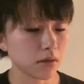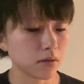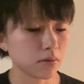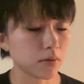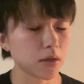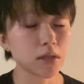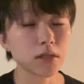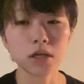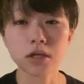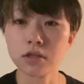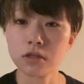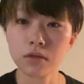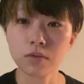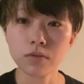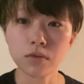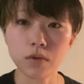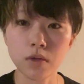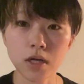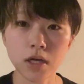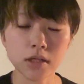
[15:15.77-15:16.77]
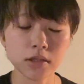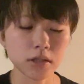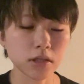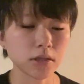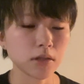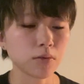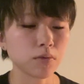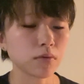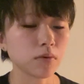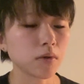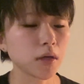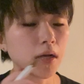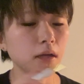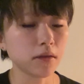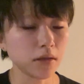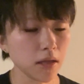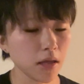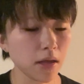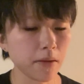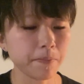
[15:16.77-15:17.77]
嬉しかったことや感謝したことを書い
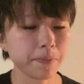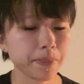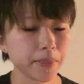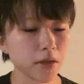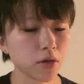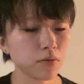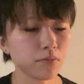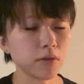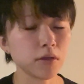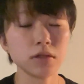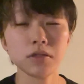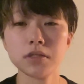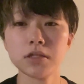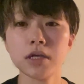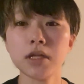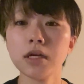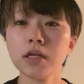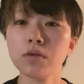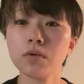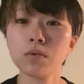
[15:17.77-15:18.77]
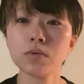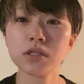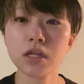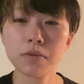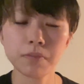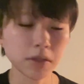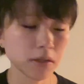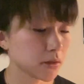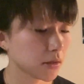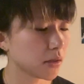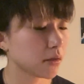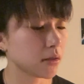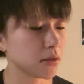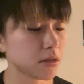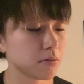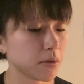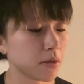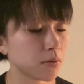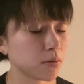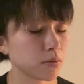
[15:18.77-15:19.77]
て今日も一日ありがとうございましたって
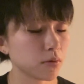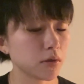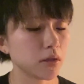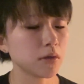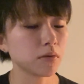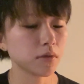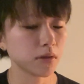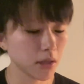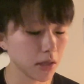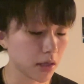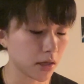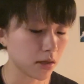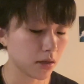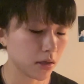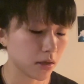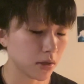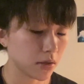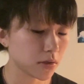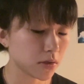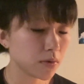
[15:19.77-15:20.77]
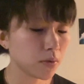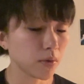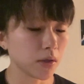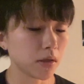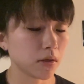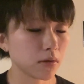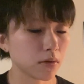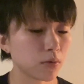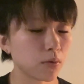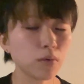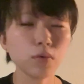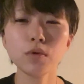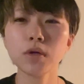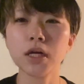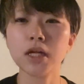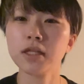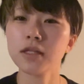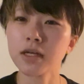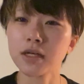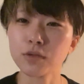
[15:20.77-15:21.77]
締めることによってすごい心
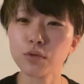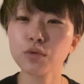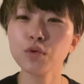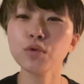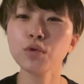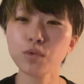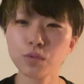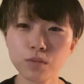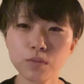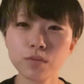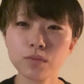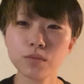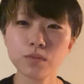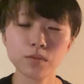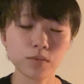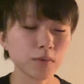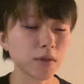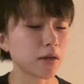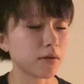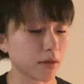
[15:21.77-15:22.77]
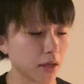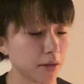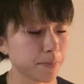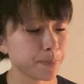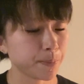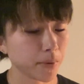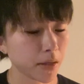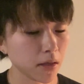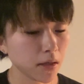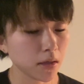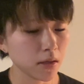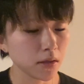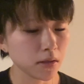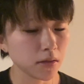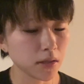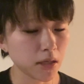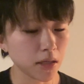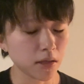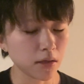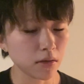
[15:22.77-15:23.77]
がなんか整うんだよね
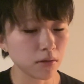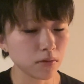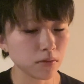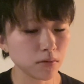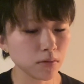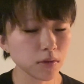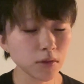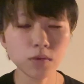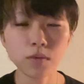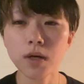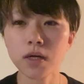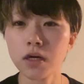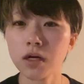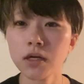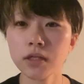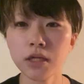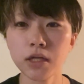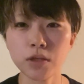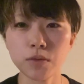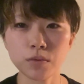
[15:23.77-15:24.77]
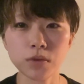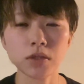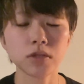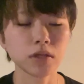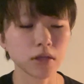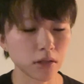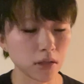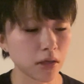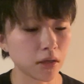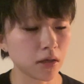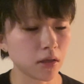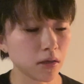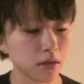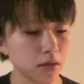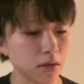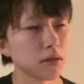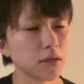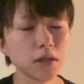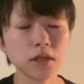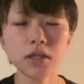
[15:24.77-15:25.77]
で嘘は書かないようにしてて
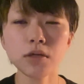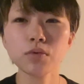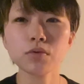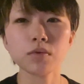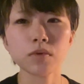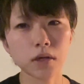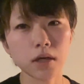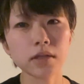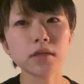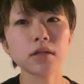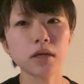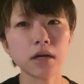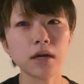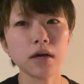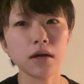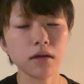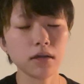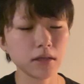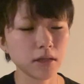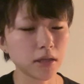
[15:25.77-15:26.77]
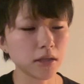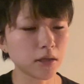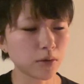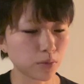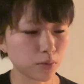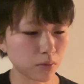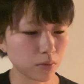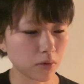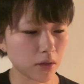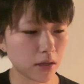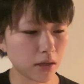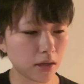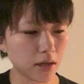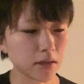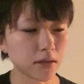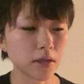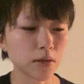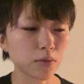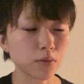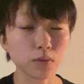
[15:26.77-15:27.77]
嫌なことがあったら嫌なことが
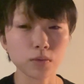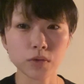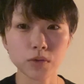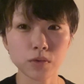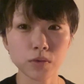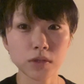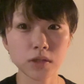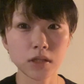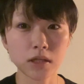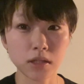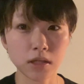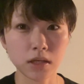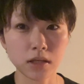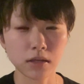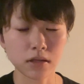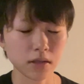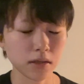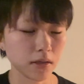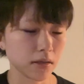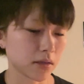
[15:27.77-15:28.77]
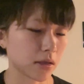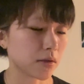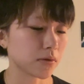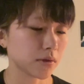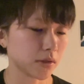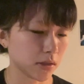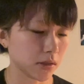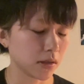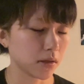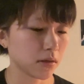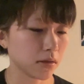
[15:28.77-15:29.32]
あったことを正直に書くし